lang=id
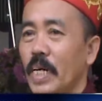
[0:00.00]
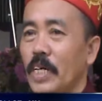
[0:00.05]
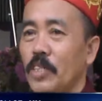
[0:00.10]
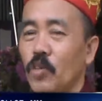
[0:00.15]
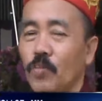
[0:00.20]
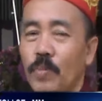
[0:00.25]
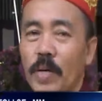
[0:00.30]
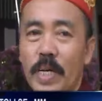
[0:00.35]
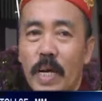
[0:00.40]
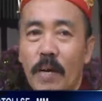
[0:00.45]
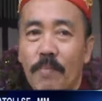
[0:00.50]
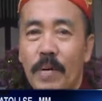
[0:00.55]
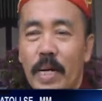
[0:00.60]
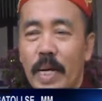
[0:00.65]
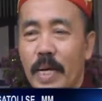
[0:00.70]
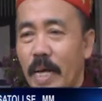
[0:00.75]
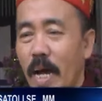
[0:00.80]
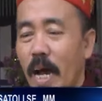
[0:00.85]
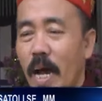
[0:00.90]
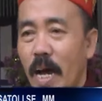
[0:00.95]
nah, supaya
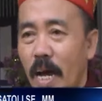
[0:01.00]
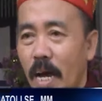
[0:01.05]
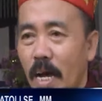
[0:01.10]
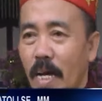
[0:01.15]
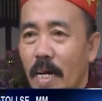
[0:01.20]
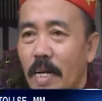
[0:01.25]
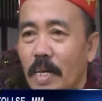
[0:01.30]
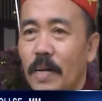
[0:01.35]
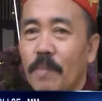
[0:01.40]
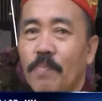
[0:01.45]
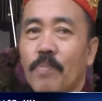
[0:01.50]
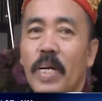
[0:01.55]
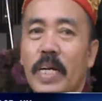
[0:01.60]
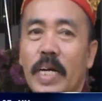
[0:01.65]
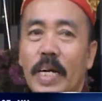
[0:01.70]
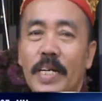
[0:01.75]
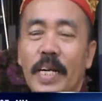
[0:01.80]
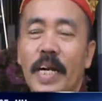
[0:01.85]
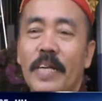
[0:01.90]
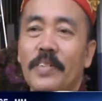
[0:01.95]
mereka lebih
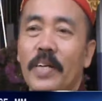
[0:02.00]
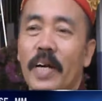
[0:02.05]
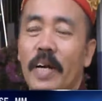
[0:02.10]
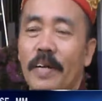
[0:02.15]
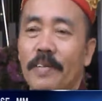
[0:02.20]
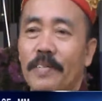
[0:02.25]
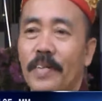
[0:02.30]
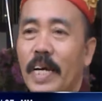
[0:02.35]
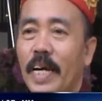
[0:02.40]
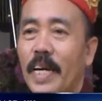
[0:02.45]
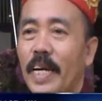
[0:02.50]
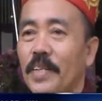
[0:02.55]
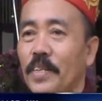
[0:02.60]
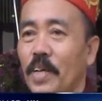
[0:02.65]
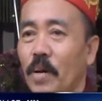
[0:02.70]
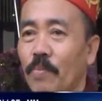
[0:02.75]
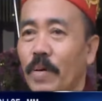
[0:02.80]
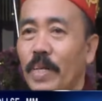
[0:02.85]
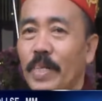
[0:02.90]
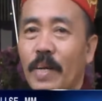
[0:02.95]
karena se sekarang
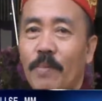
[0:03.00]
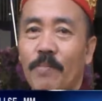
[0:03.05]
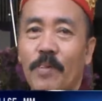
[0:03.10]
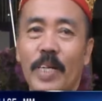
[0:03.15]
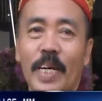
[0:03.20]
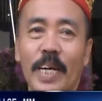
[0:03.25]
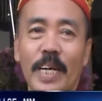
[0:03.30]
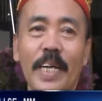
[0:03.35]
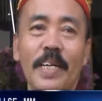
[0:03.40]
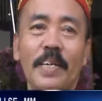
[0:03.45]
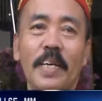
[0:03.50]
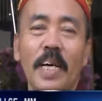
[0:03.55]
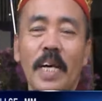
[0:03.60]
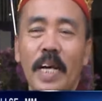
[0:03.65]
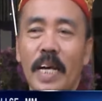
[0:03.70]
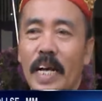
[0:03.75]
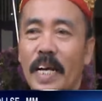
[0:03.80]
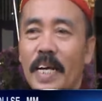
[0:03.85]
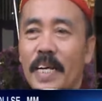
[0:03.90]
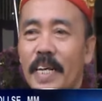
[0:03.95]
zamannya modern
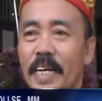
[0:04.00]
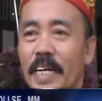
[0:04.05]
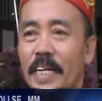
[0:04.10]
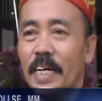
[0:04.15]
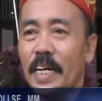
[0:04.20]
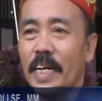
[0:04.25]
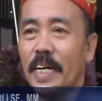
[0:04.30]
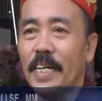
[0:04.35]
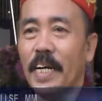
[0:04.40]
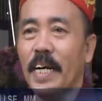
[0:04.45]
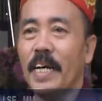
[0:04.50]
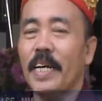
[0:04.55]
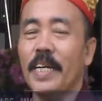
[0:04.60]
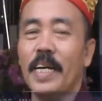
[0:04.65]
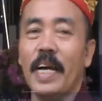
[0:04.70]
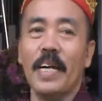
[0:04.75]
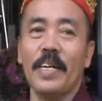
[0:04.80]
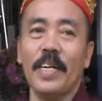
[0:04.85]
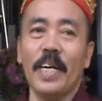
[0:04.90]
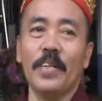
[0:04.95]
akhirnya kadang-kadang
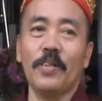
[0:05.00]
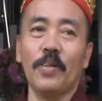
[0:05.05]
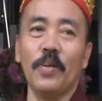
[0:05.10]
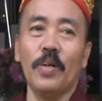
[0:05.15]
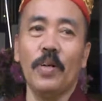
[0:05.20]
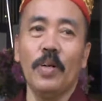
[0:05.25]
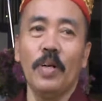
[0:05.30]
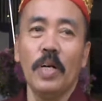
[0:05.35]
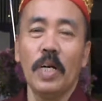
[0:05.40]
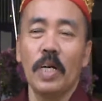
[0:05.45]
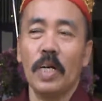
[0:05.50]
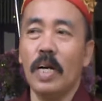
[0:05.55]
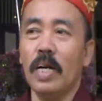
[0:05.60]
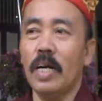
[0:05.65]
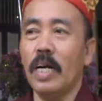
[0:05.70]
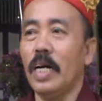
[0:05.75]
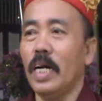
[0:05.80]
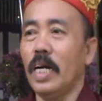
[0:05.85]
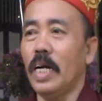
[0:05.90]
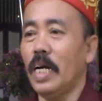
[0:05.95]
anak-anak itu ke
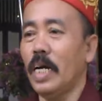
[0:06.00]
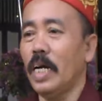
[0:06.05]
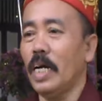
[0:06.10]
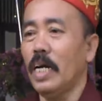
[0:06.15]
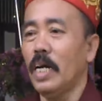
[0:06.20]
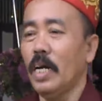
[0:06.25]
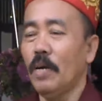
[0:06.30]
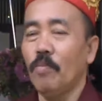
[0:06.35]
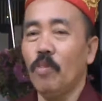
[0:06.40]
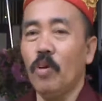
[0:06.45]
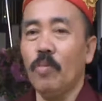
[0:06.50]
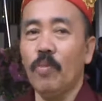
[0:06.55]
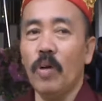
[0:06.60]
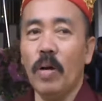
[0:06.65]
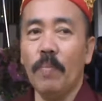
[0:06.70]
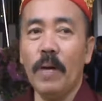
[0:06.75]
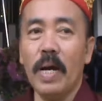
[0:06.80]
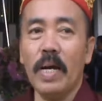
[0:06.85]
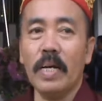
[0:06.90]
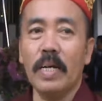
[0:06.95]
eh,
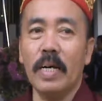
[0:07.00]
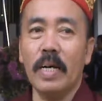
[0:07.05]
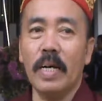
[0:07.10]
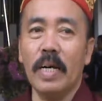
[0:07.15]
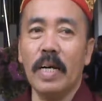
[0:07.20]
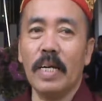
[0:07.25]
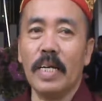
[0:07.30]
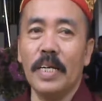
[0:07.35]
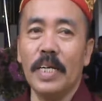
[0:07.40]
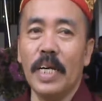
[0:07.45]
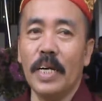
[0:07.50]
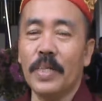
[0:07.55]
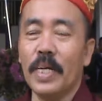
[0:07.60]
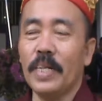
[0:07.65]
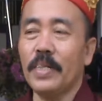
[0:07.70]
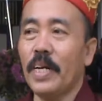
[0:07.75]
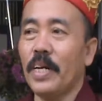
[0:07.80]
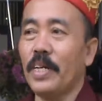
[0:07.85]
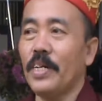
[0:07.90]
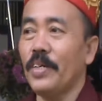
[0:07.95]
mau apa ke
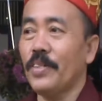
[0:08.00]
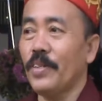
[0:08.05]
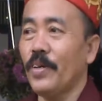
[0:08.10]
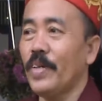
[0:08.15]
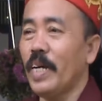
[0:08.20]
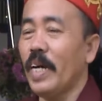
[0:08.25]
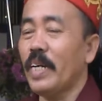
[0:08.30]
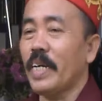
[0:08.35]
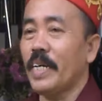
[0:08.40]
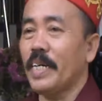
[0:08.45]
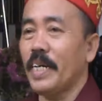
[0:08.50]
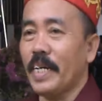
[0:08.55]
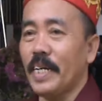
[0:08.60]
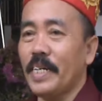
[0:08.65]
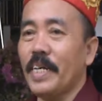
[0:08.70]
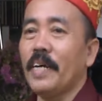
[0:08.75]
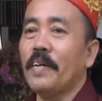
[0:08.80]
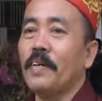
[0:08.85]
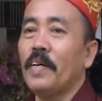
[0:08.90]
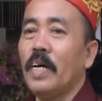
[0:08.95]
kegiatan tradisional
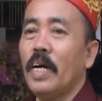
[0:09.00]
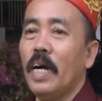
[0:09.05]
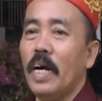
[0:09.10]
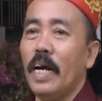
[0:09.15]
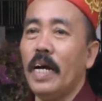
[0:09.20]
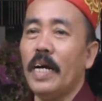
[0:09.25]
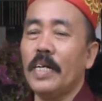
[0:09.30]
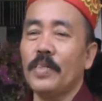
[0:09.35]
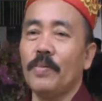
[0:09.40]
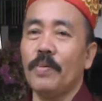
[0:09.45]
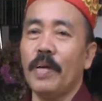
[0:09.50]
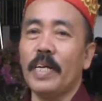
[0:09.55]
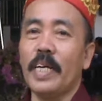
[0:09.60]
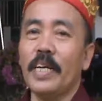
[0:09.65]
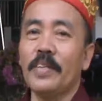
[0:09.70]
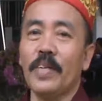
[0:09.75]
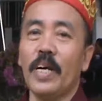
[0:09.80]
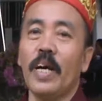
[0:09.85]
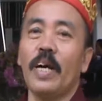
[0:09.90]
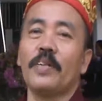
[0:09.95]
kadang-kadang uh,
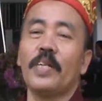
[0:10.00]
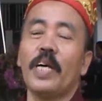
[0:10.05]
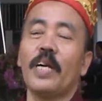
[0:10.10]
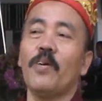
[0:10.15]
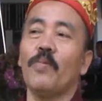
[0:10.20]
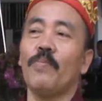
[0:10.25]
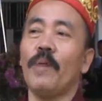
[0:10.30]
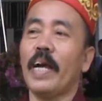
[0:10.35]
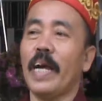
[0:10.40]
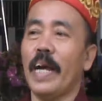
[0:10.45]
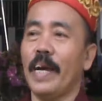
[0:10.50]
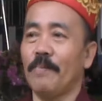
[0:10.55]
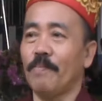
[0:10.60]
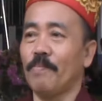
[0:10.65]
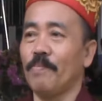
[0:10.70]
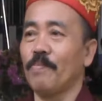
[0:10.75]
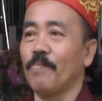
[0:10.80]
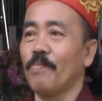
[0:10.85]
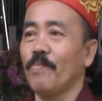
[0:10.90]
terlupakan terlupakan